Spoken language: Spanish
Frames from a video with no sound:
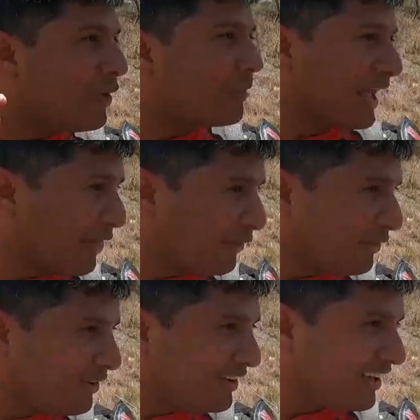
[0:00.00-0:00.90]
medio mareado.
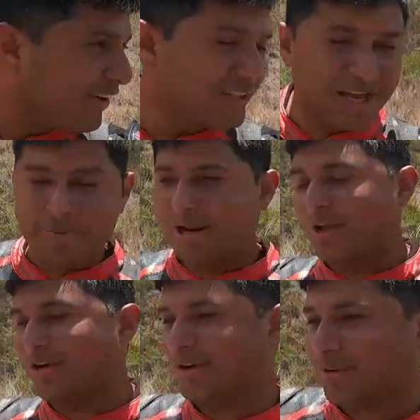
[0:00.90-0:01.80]
hoy me y
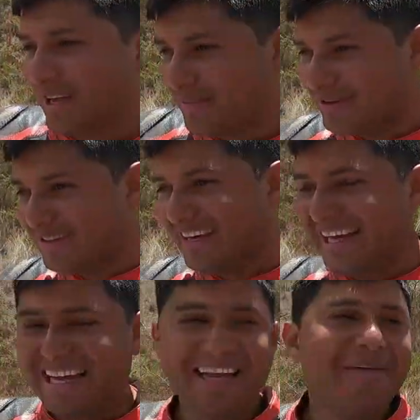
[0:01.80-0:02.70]
digo, ¿qué pasó? Ah?
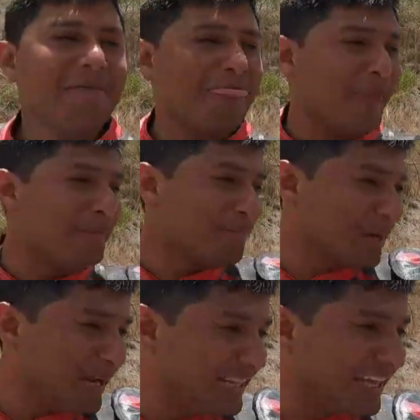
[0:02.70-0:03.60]
Exactamente.
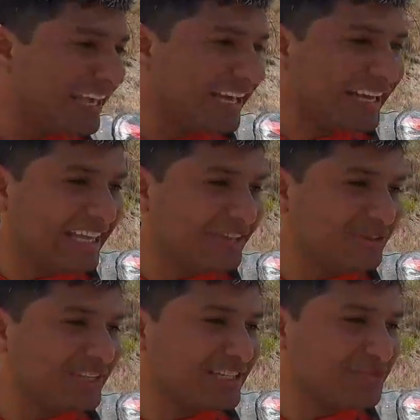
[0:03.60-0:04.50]
Imagínate aquí, aquí das
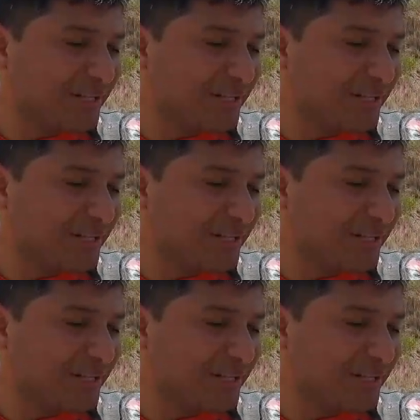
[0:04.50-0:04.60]
unas 10